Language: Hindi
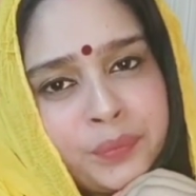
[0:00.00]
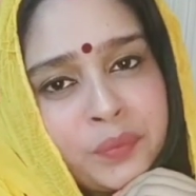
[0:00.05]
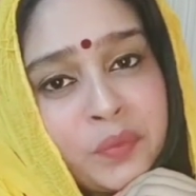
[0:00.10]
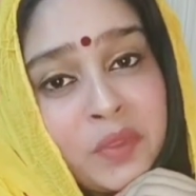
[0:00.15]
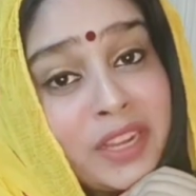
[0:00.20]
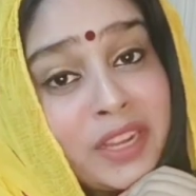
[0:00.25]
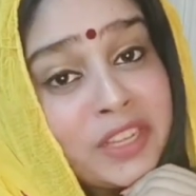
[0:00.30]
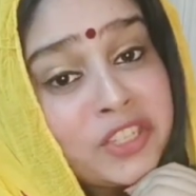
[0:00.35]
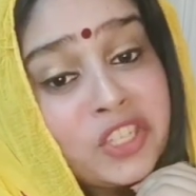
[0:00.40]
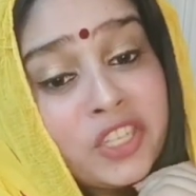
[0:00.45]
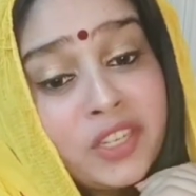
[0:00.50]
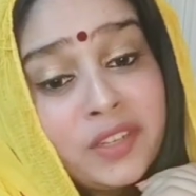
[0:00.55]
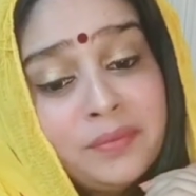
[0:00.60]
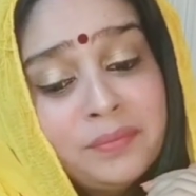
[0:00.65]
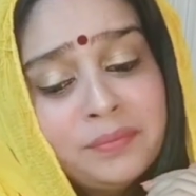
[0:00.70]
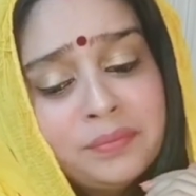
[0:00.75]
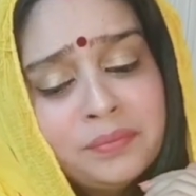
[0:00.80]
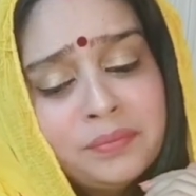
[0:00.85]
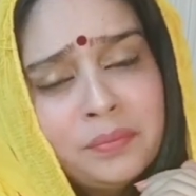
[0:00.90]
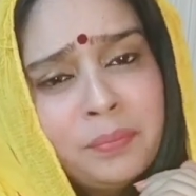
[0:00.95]
अच्छा
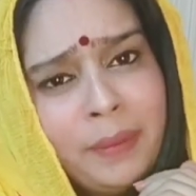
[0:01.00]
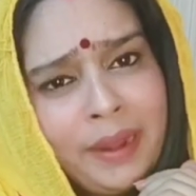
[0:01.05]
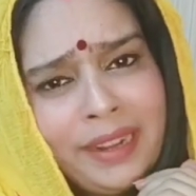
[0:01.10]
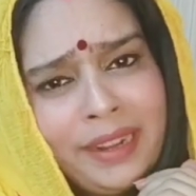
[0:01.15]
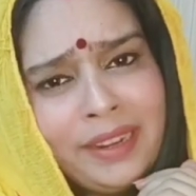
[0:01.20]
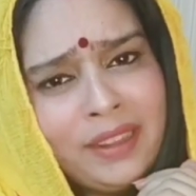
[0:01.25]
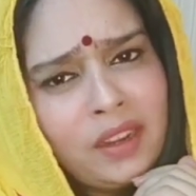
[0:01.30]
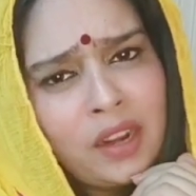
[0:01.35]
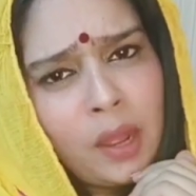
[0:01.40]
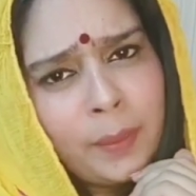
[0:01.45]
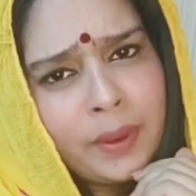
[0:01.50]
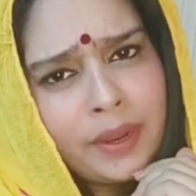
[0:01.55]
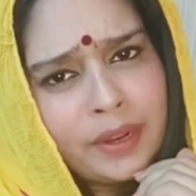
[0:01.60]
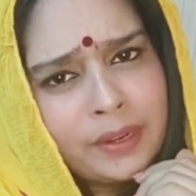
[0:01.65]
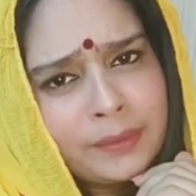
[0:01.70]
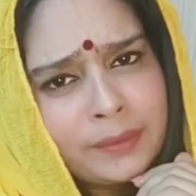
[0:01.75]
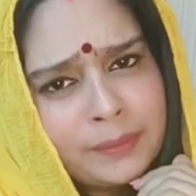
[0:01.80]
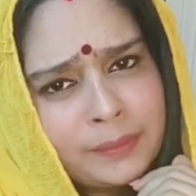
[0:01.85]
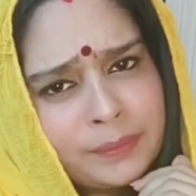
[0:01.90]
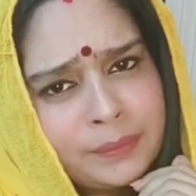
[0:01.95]
पेट खराब है
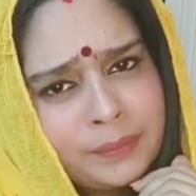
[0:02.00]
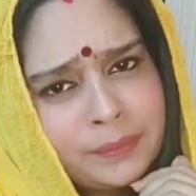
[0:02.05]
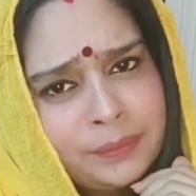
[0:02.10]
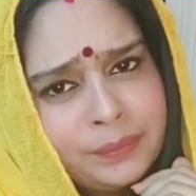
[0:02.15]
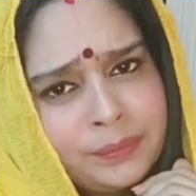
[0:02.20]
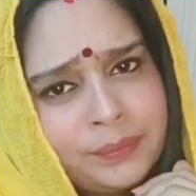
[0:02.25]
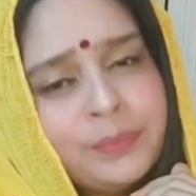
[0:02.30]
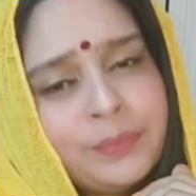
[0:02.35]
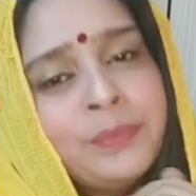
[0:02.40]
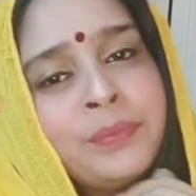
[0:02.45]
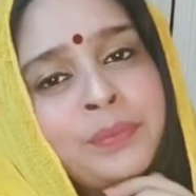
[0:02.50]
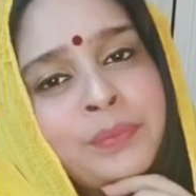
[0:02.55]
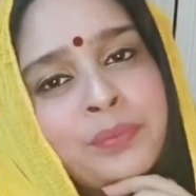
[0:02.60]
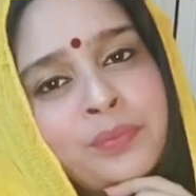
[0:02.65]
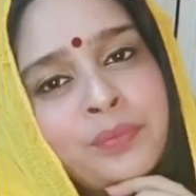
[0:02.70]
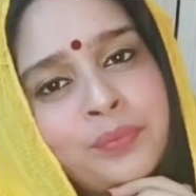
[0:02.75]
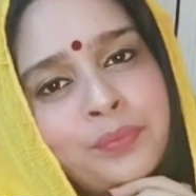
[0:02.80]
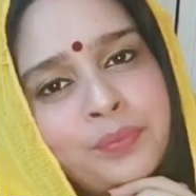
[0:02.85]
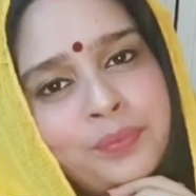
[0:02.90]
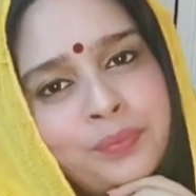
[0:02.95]

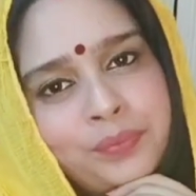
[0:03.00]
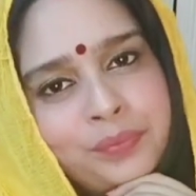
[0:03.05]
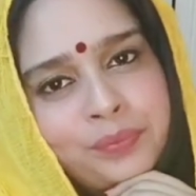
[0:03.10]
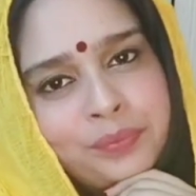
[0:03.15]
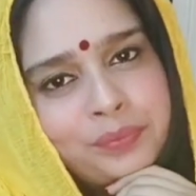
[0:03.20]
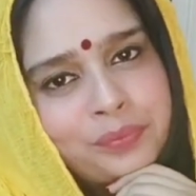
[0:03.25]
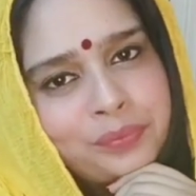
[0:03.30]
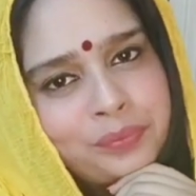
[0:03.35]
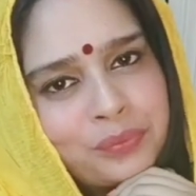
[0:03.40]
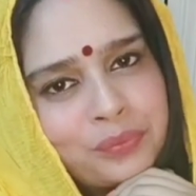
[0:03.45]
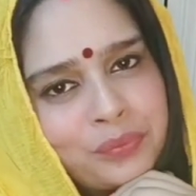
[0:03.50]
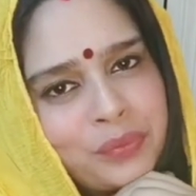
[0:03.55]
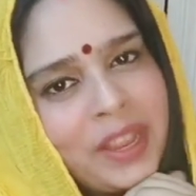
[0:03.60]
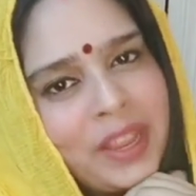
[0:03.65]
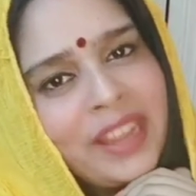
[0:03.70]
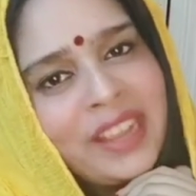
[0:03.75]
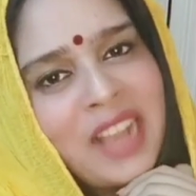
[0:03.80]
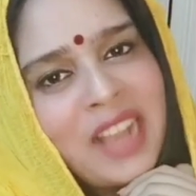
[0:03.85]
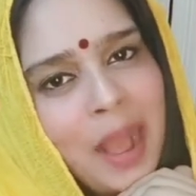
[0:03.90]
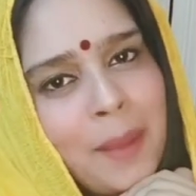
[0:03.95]
हम्म
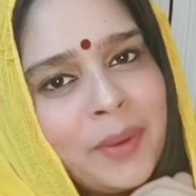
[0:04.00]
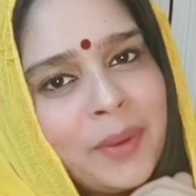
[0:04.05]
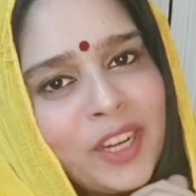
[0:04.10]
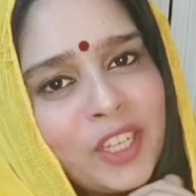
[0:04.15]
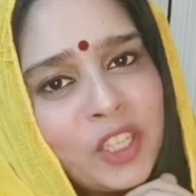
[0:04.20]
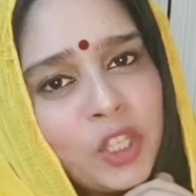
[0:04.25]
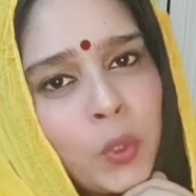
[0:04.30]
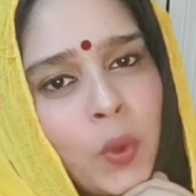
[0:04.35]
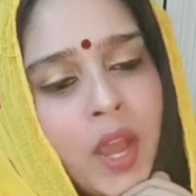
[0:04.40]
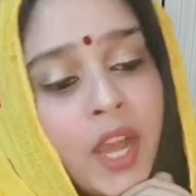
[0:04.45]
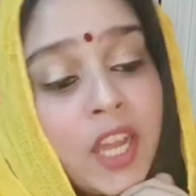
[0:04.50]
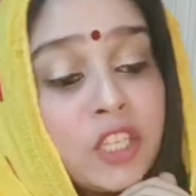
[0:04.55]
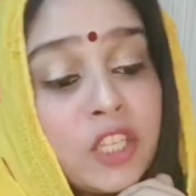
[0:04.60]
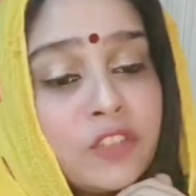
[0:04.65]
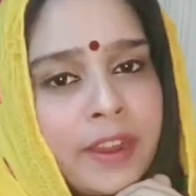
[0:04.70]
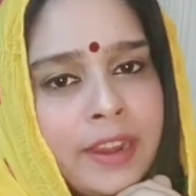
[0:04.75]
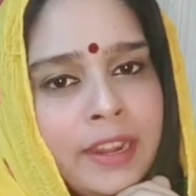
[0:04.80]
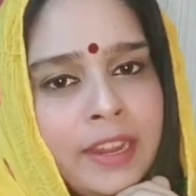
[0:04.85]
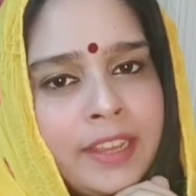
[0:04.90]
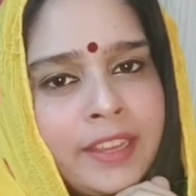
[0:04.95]
एक काम करती हूँ
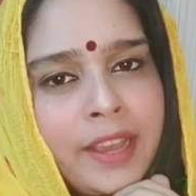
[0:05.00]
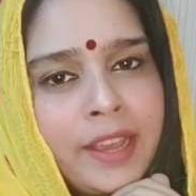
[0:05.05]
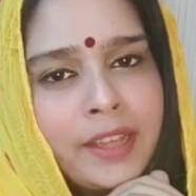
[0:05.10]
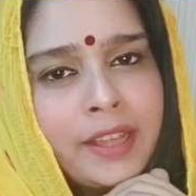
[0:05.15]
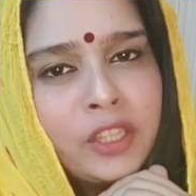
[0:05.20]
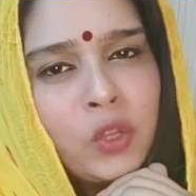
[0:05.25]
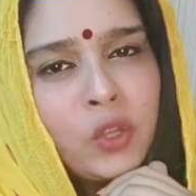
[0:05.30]
अजवाइन लेके आती हूँ